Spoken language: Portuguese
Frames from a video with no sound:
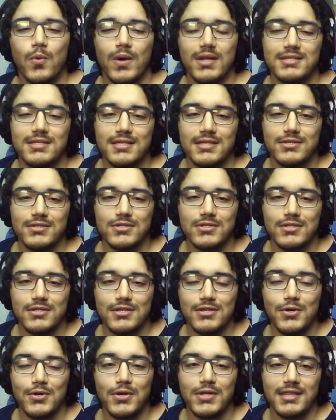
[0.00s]

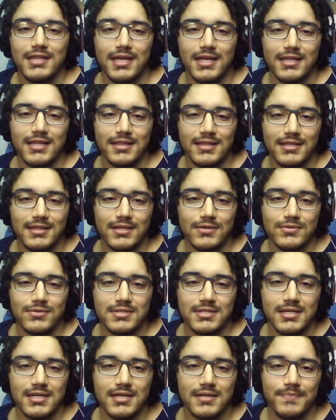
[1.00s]
480. Então
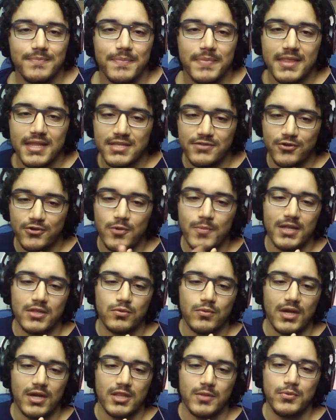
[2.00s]
assim, nesse
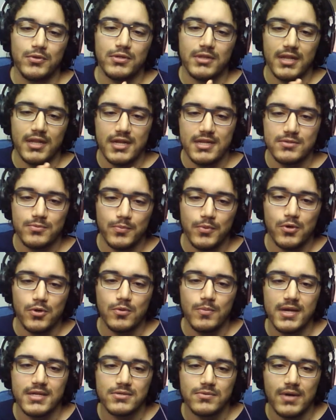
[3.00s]
formato 4 por 3 um
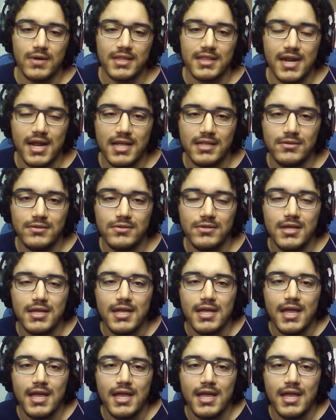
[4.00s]
pouco mais quadrado,